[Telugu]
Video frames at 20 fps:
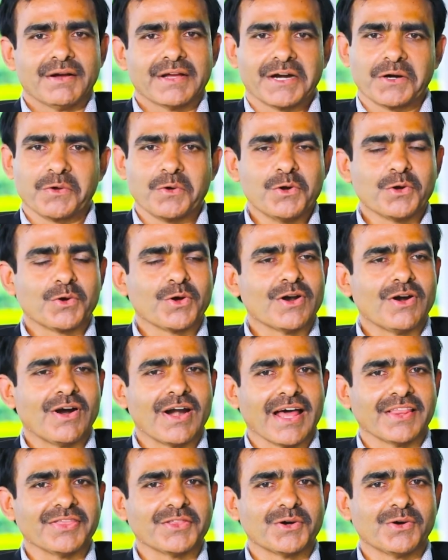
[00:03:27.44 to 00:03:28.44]
ఇక్కడ కొనుక్కున్న
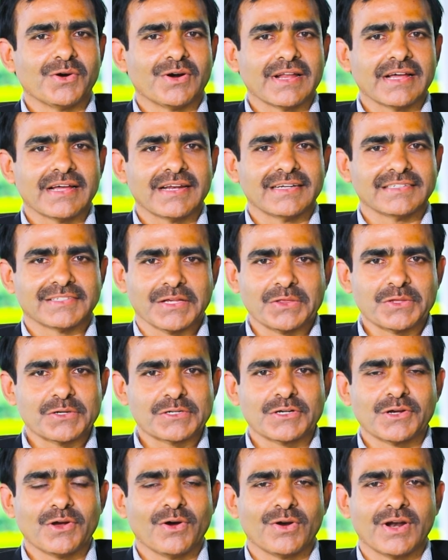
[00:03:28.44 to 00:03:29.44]
వాళ్ళందరూ కూడా
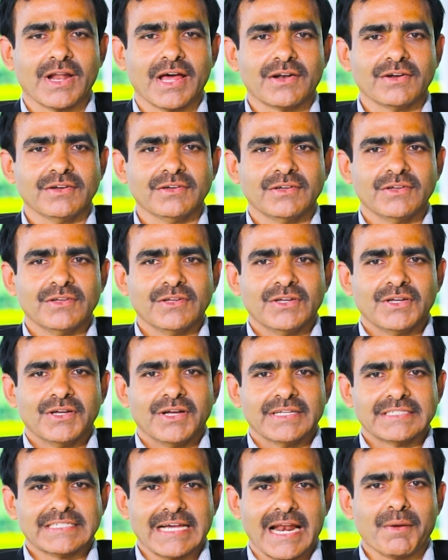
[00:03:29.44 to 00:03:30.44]
సంతోషంగా ఉన్నారు
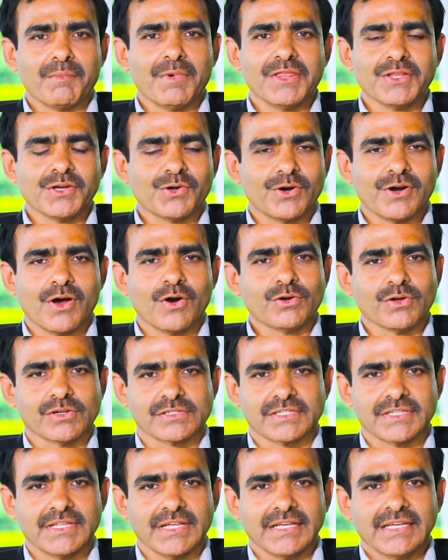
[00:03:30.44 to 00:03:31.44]
చాలామందికి ఒక డౌట్
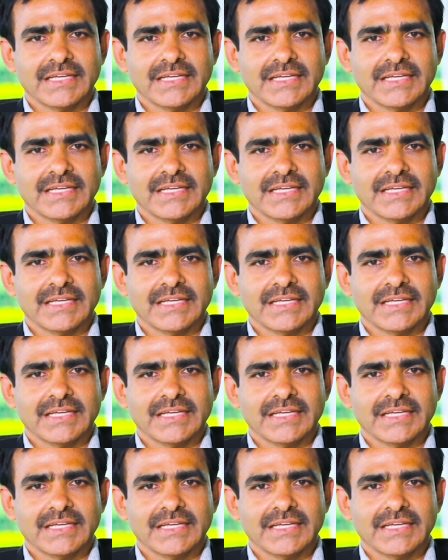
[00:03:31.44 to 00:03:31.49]
వస్తుంది